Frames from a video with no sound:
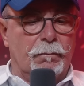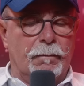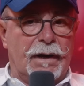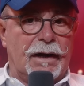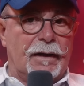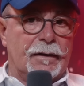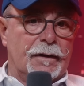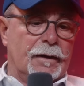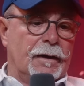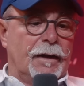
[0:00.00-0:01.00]
¿verdad?
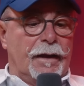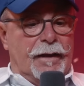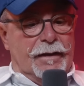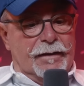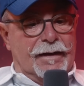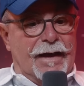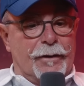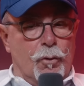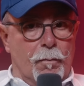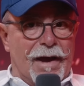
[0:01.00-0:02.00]
Eh,
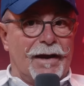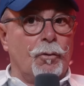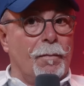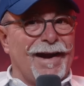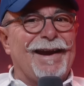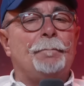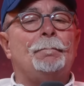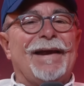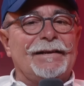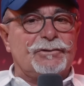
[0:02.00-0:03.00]
ganó mal, Omar
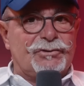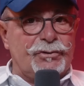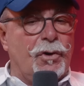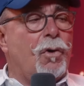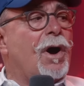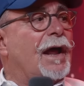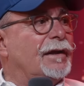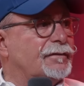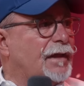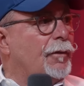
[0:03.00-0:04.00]
venció
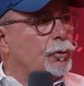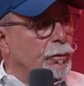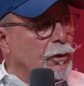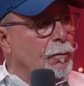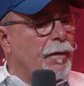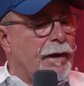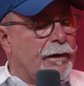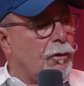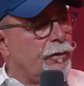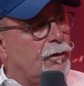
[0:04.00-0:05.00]
al Estado. ¿Tú viste cómo
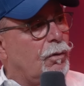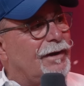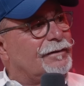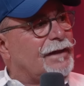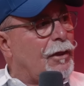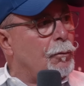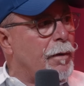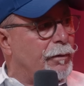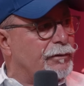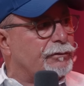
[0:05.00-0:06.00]
Daniel lo dijo? El Estado
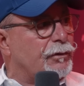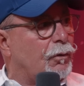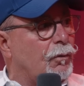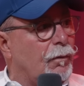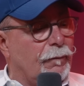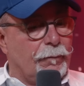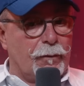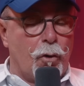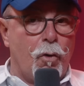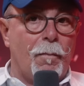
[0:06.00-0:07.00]
me venció.
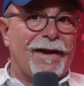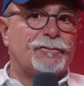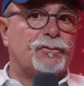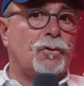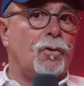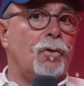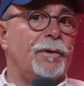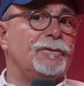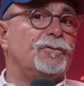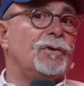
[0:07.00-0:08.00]
Omar solo
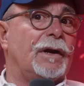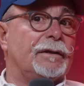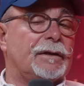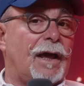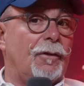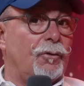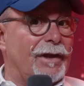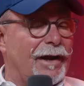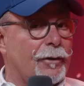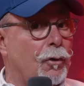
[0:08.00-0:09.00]
venció al Estado.
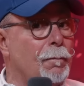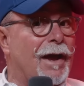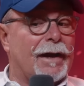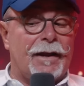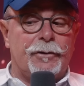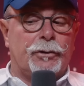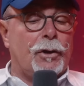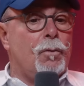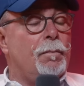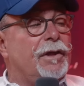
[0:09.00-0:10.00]
Y el error más grande, yo
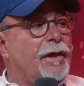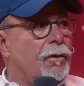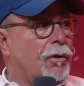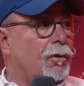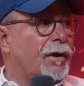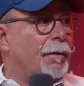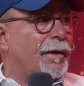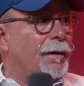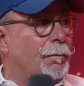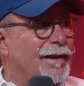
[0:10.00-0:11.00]
tengo un video que lo
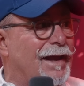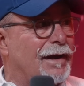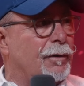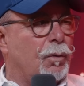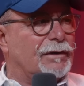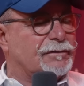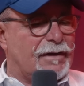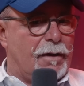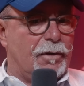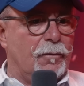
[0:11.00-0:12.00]
grabé el viernes o el
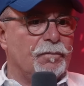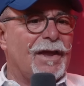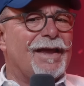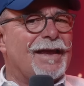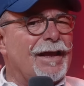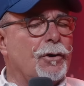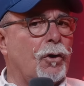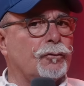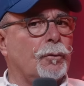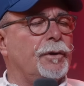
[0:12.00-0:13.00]
sábado, y no
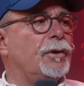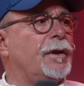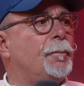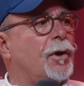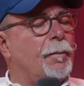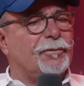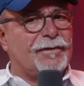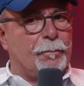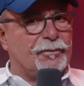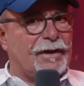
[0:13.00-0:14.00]
lo subí, yo dije, porque
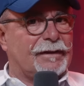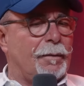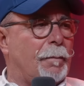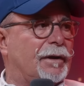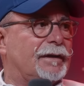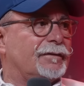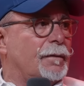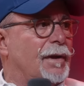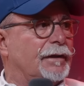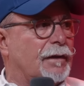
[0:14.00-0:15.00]
se, atreve a
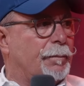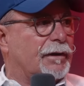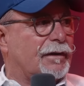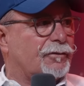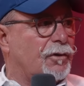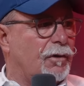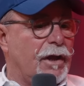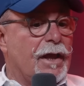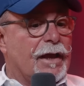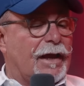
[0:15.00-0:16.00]
prestarse a
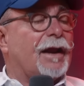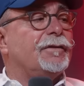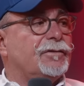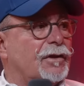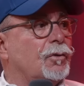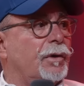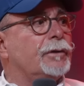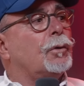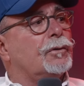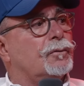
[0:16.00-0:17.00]
interpretaciones. que era diciendo
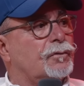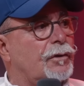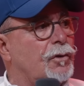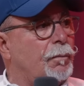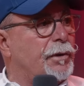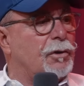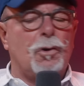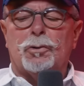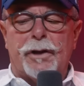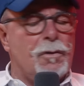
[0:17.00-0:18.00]
esto, que sucedió, pero,
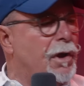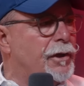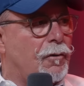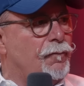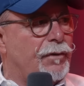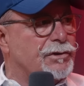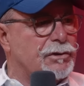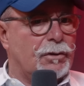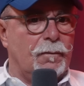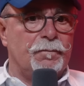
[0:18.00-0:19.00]
y lo tengo ahí con
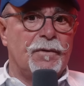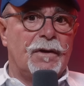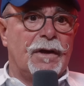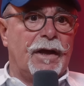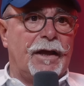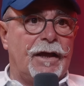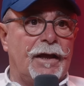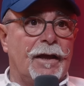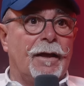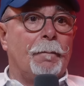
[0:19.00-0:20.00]
fechito.
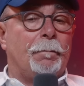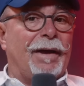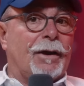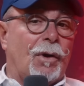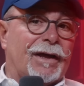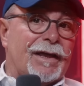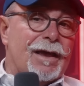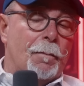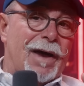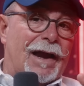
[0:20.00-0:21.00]
Eh, pero hay que
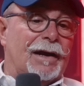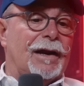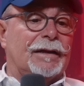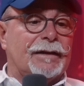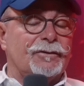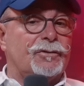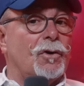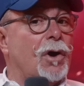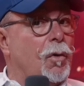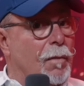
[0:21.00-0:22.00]
llamarle la
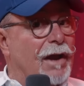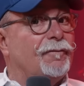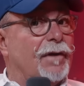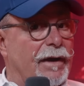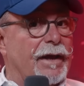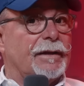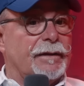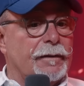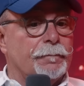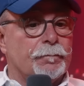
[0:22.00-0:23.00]
atención a Omar
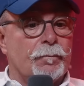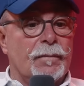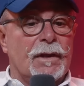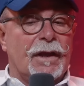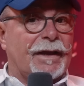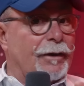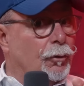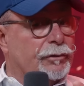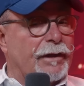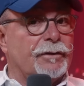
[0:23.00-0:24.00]
Fernández, que
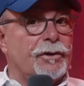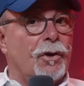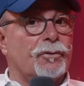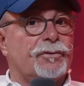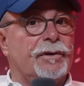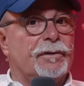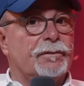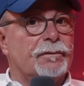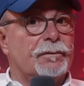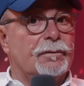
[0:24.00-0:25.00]
no te endiose,
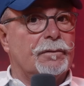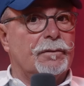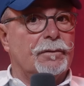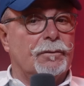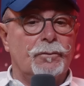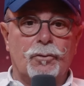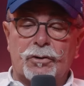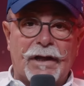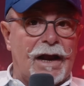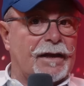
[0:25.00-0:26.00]

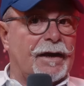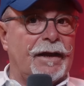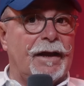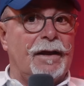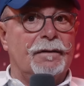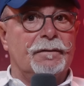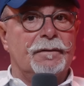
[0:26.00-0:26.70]
no te la crea,